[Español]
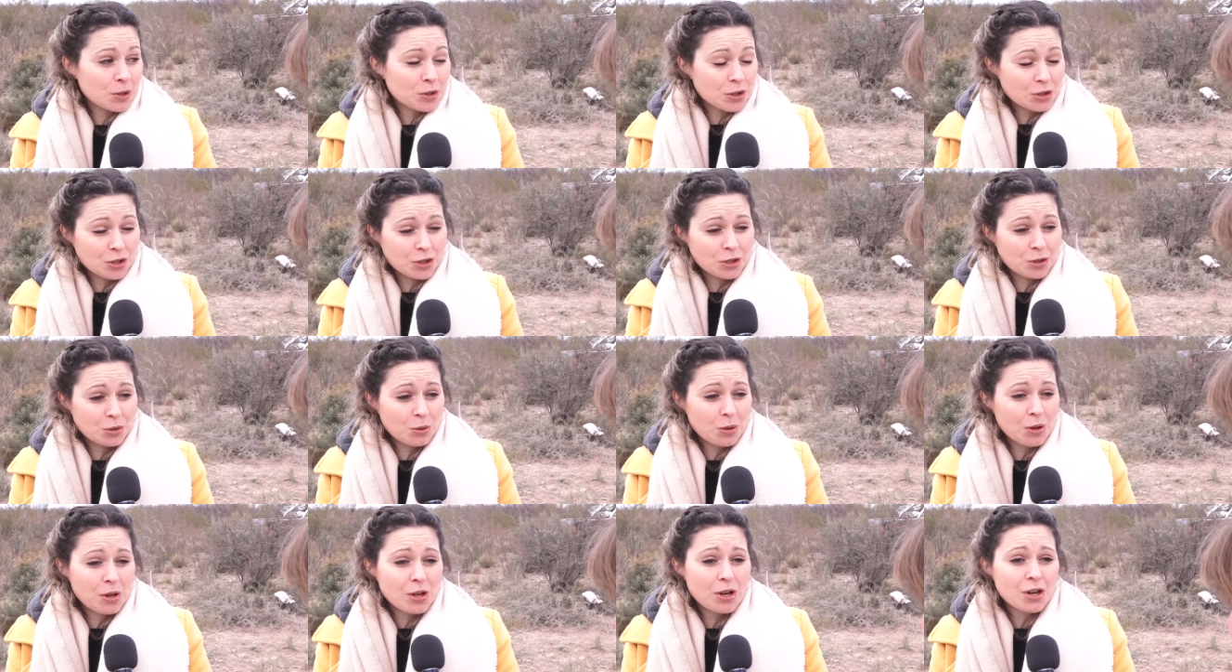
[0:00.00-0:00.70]
nuestros
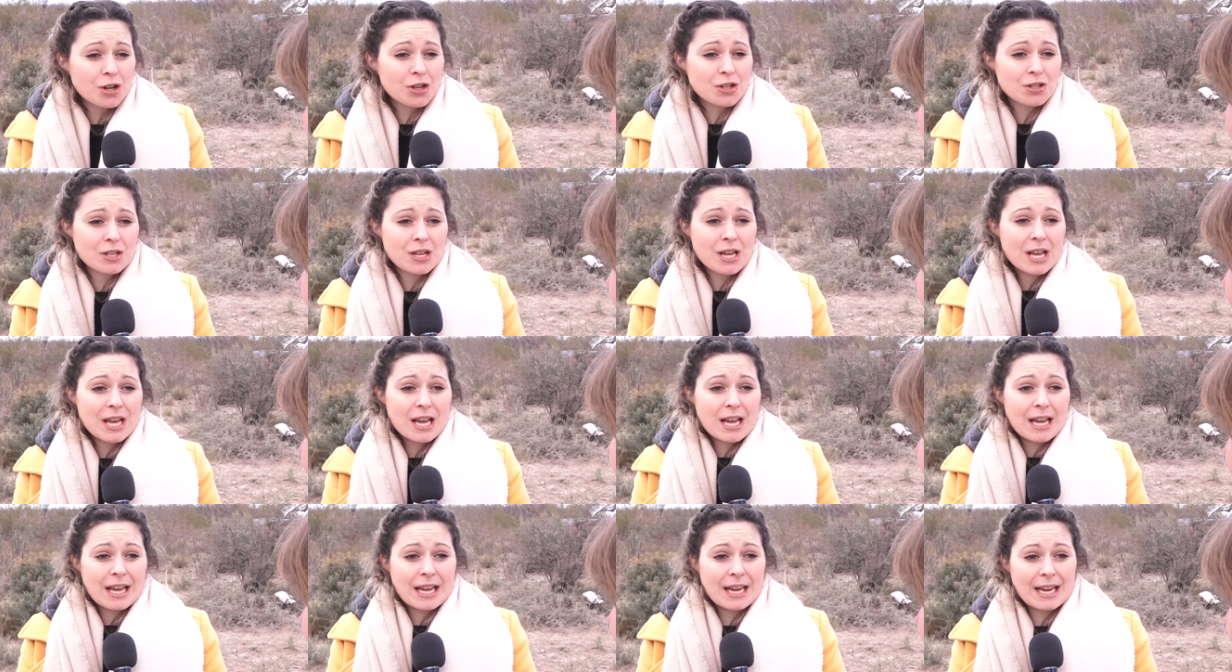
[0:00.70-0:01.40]
estudios,
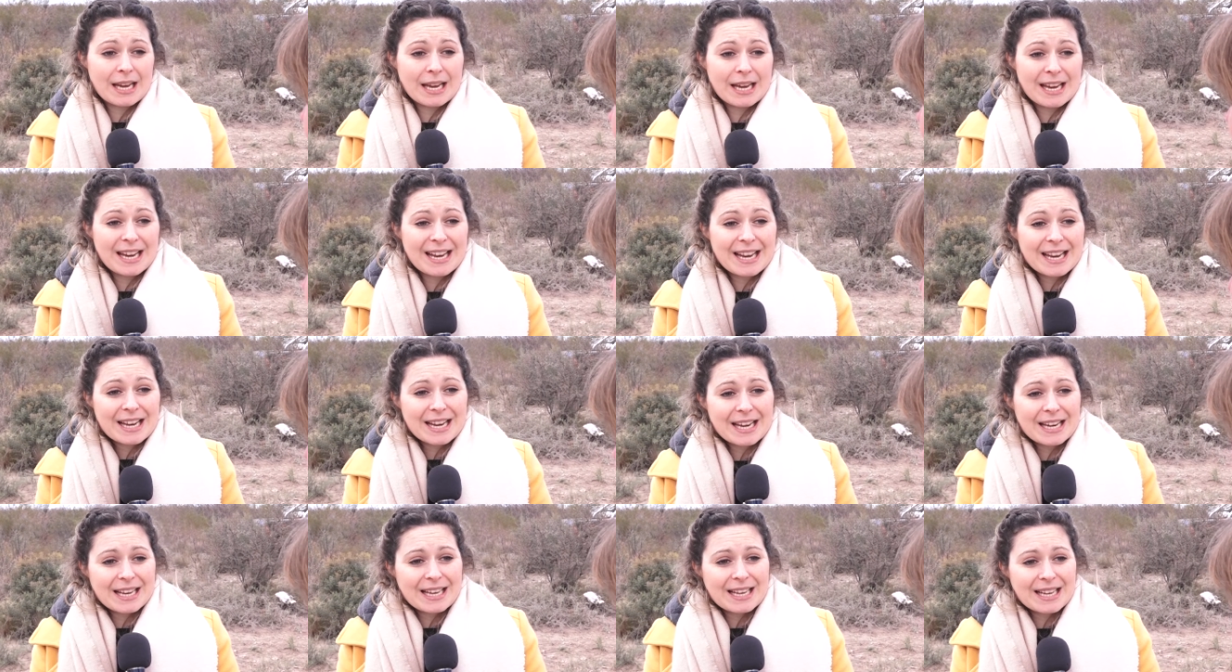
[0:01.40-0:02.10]
eh,
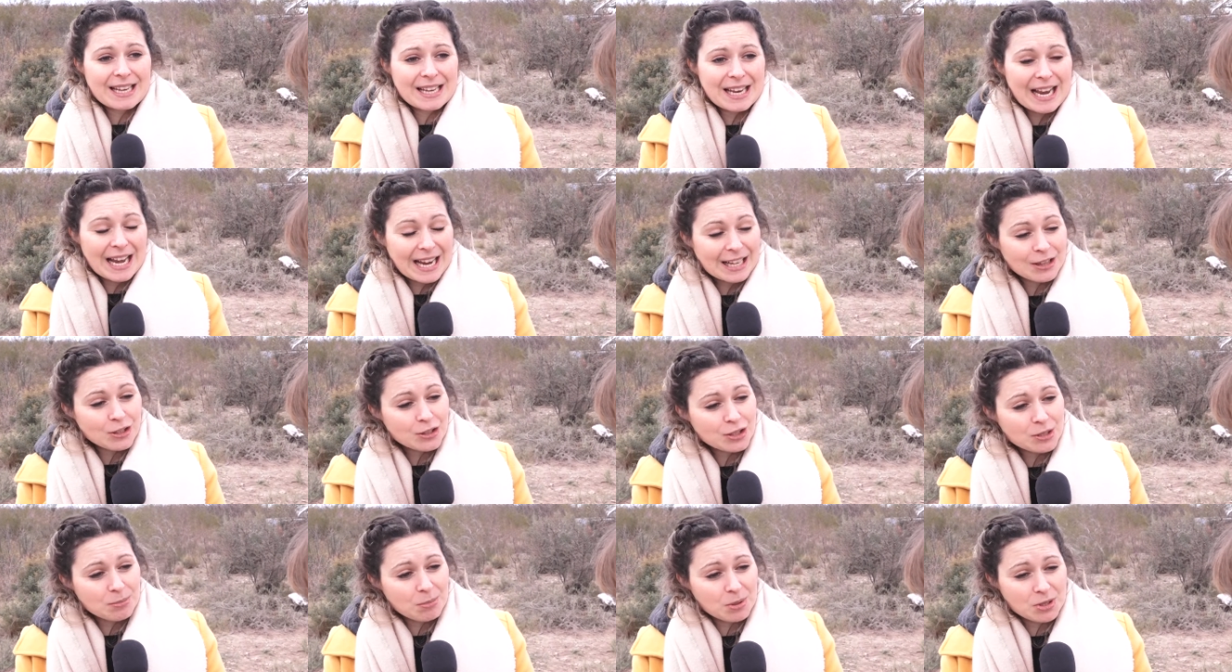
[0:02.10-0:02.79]
el
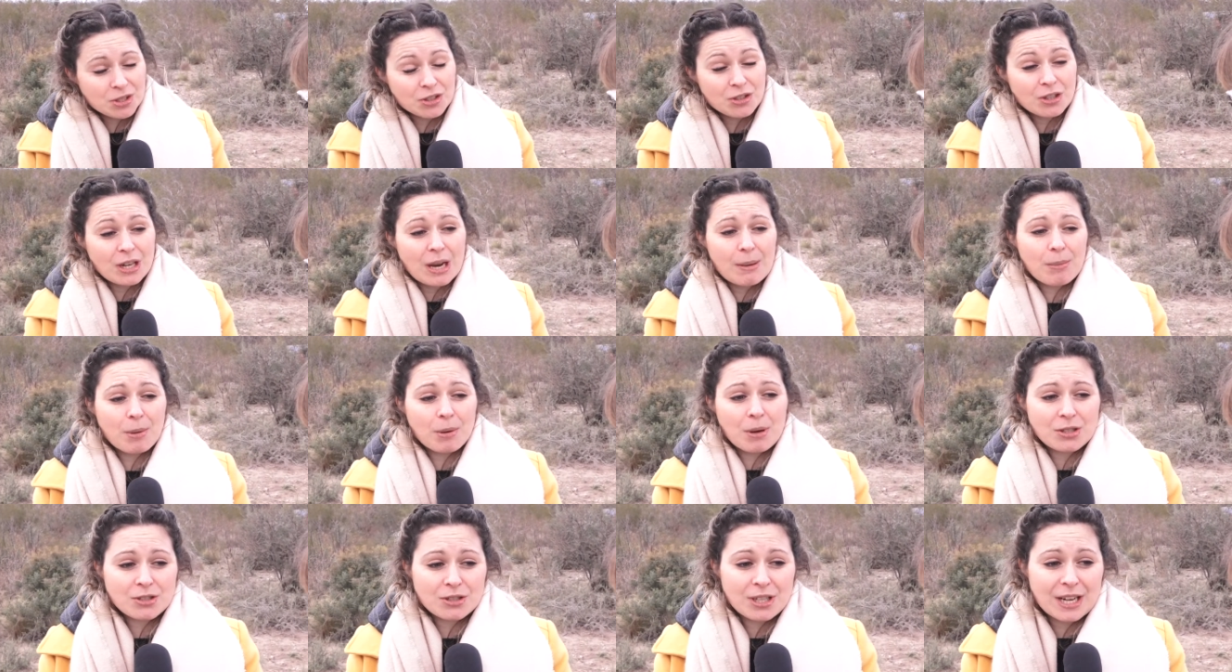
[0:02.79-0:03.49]
14% de la
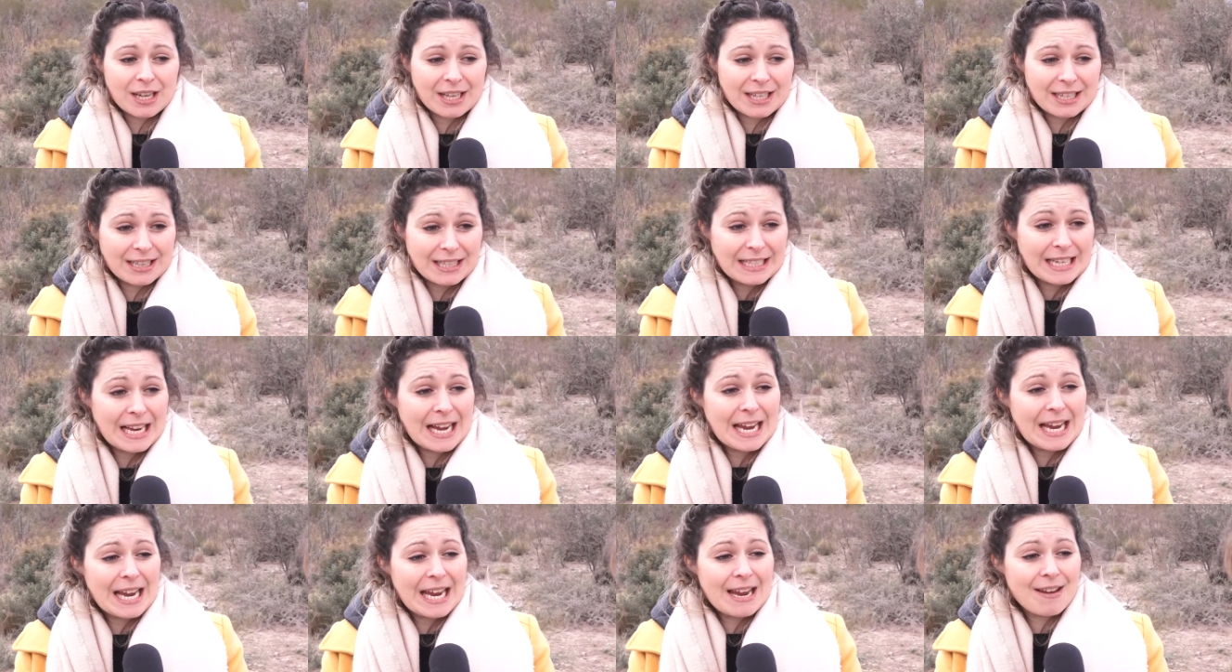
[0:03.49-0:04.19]
población
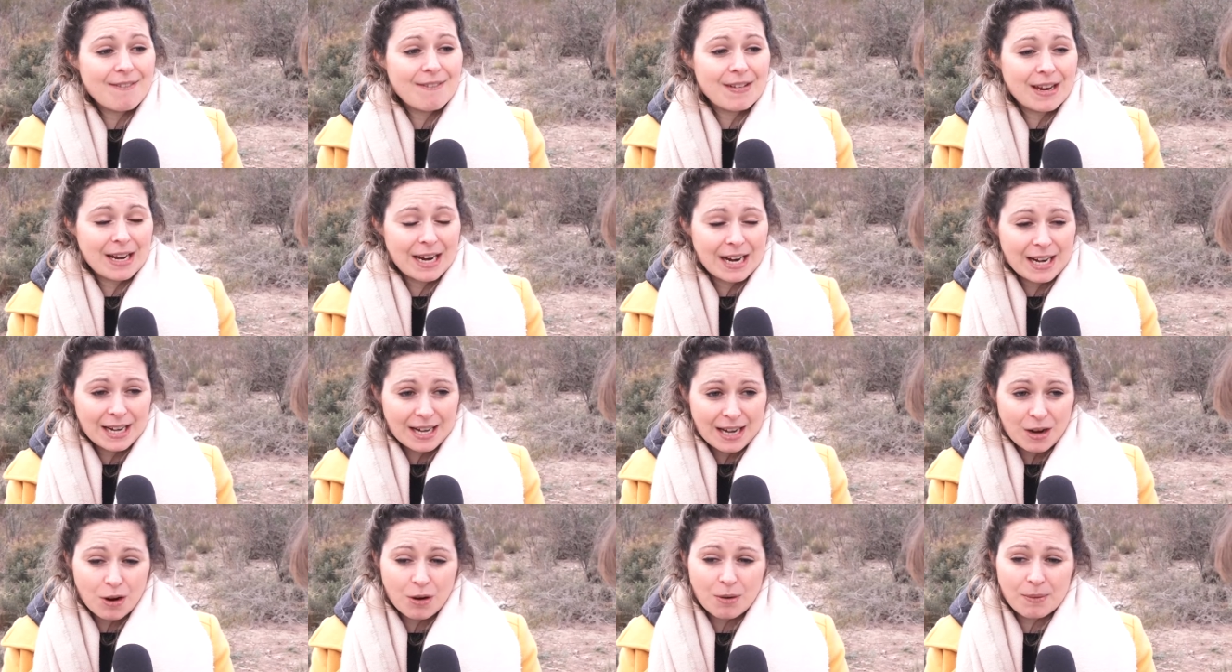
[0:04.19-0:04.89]
argentina es
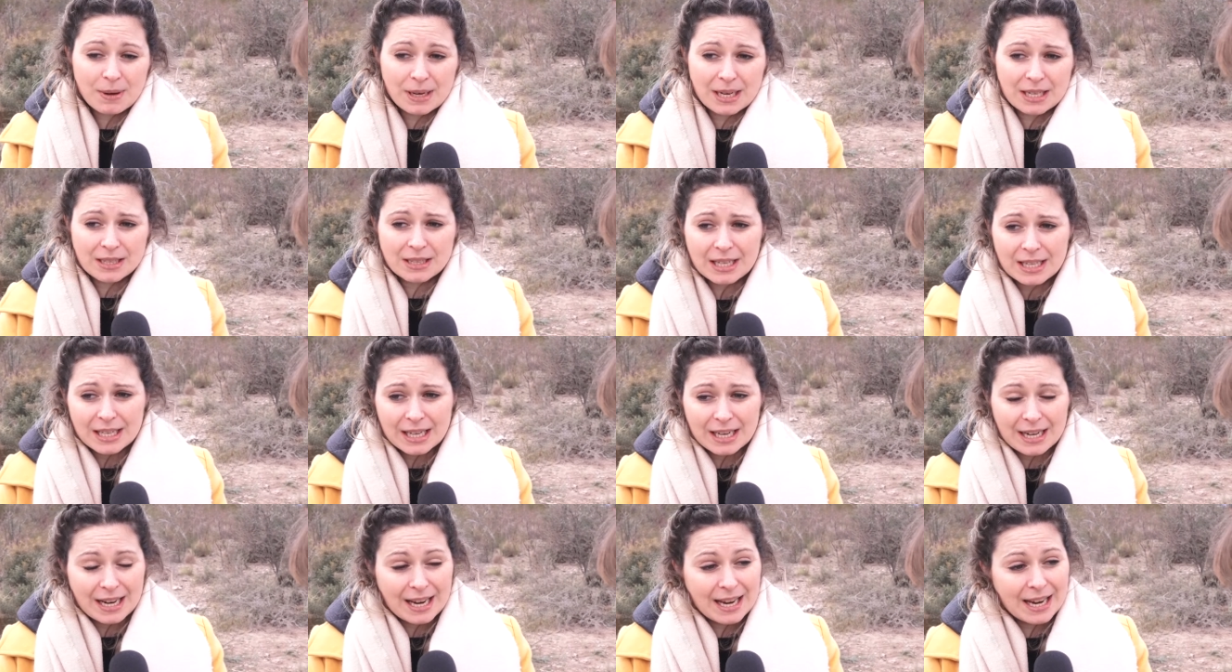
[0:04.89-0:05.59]
vegana o
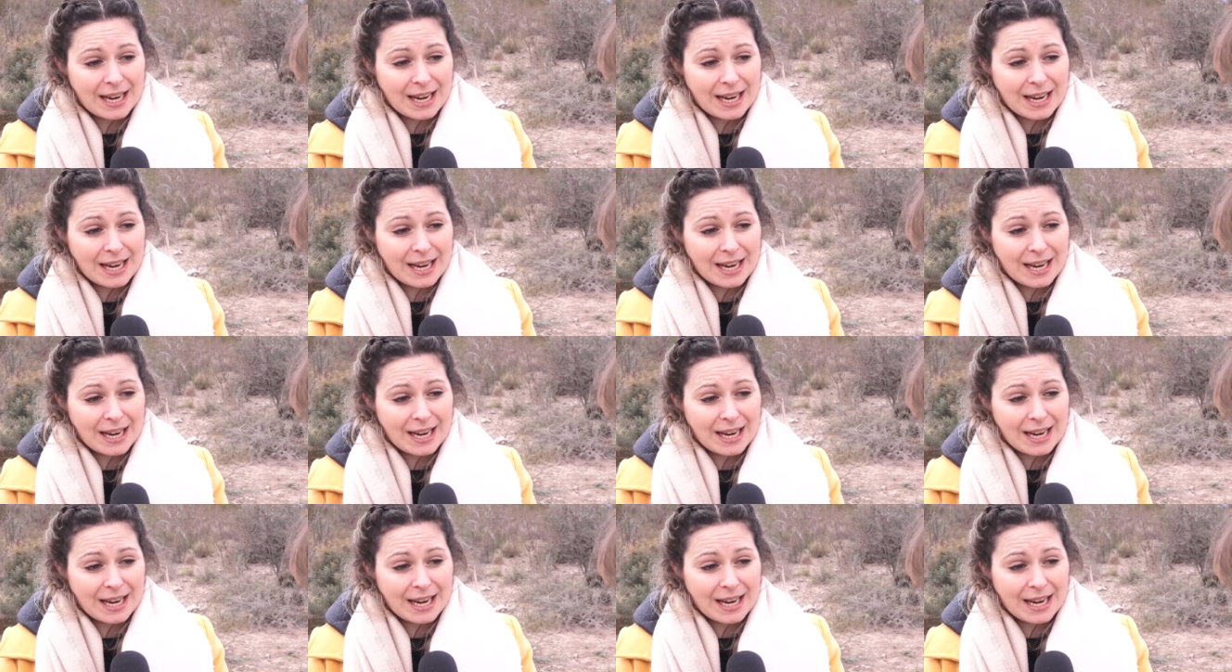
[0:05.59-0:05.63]
vegetariana.